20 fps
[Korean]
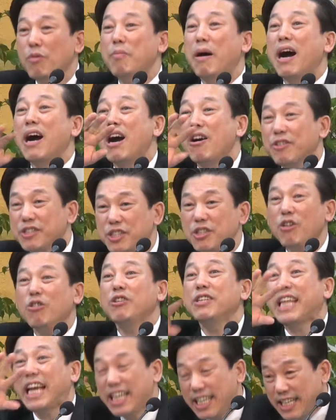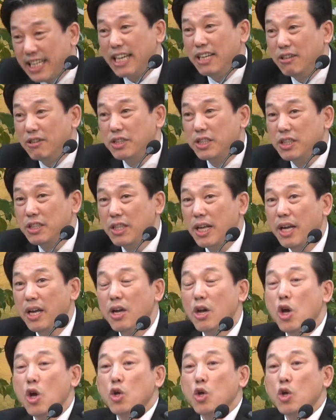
망하고 썩고 다 이렇게 되는 것인데